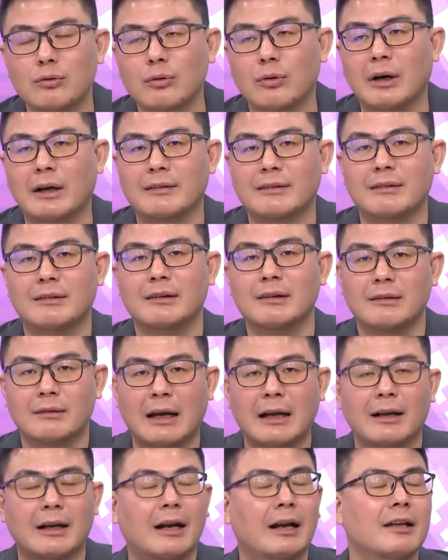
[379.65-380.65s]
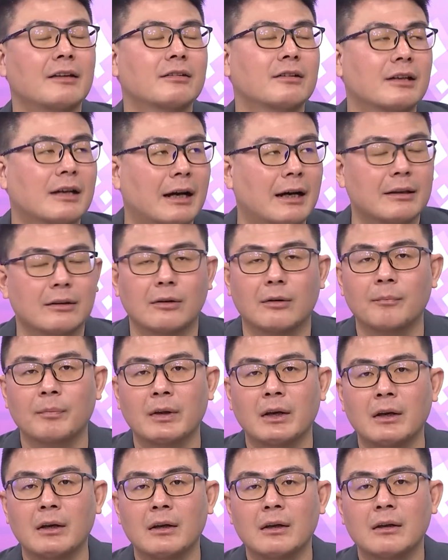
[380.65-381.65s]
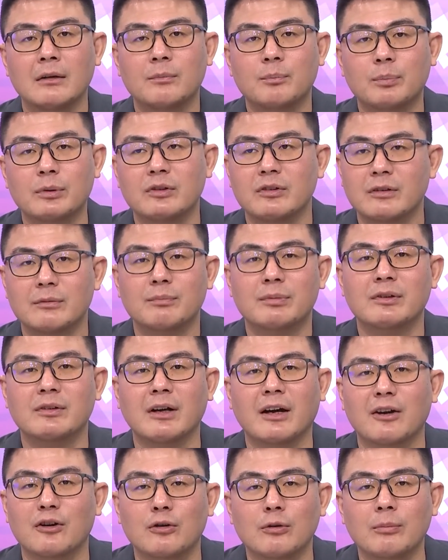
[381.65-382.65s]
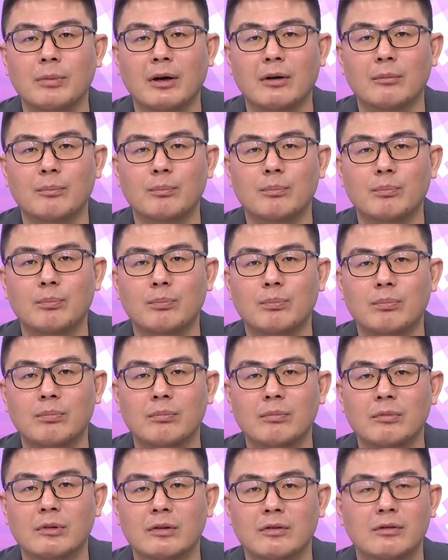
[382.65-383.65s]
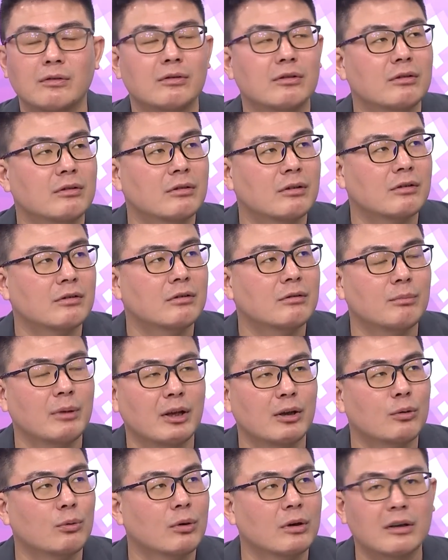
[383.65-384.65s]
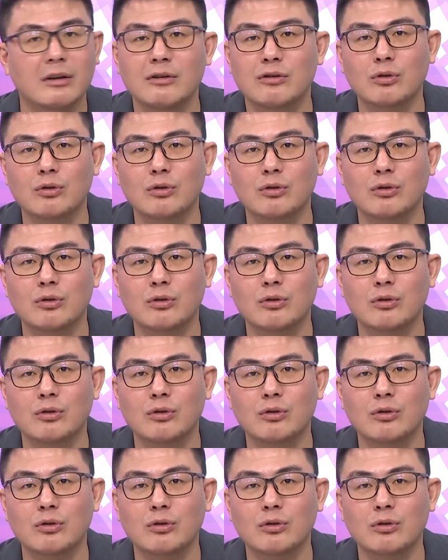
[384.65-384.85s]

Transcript: 这句话摊开来一起看哦。不是上海公报，那是那是美国